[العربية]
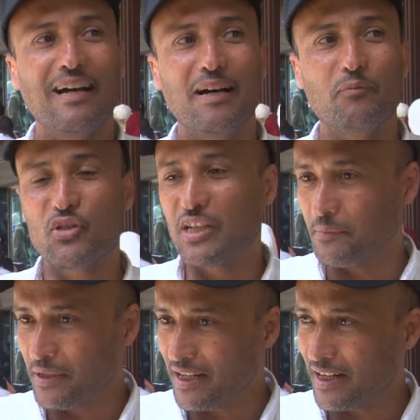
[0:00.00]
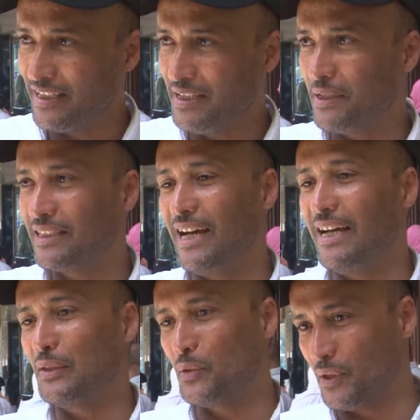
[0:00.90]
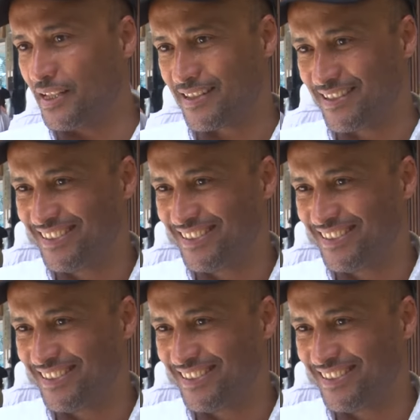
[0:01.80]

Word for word: مستقبلا راح يعمل دعايه لتونس